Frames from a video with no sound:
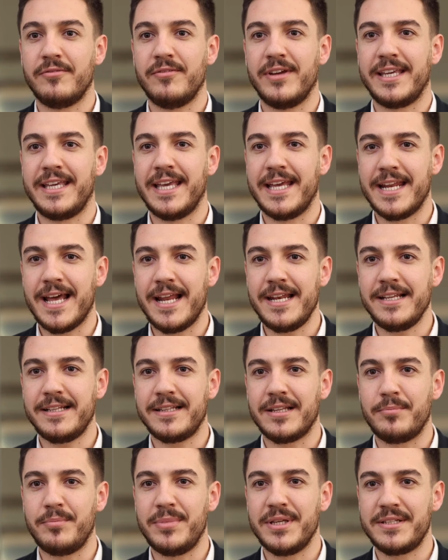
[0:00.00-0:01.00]
ve
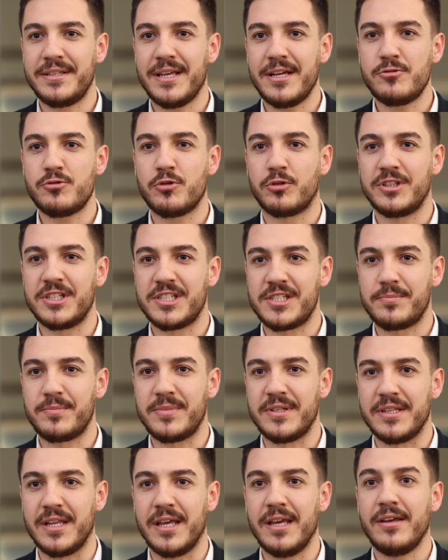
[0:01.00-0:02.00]
genellikle birden çok
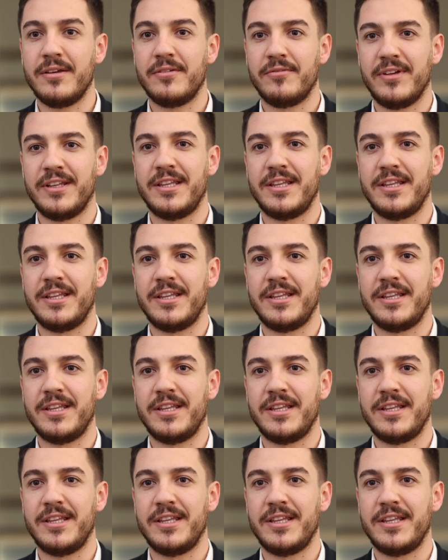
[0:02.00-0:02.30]
disiplinde